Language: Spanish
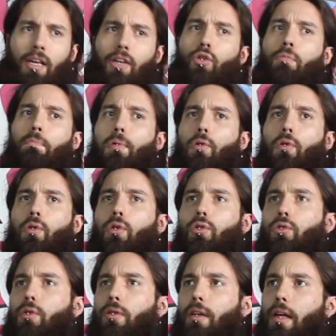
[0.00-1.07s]
Y un poco
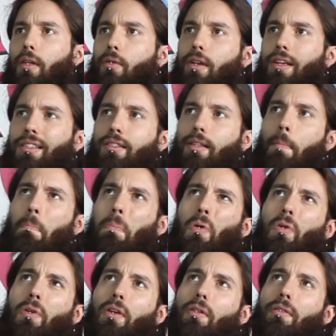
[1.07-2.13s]
los ordenadores,
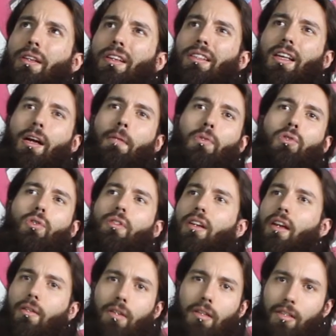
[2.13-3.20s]
tampoco quiero decir que tengamos
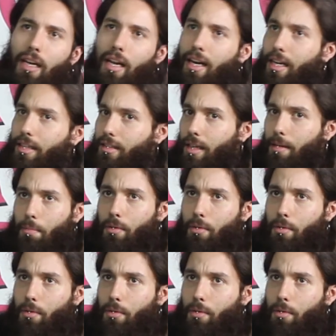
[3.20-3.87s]
ordenadores de la NASA,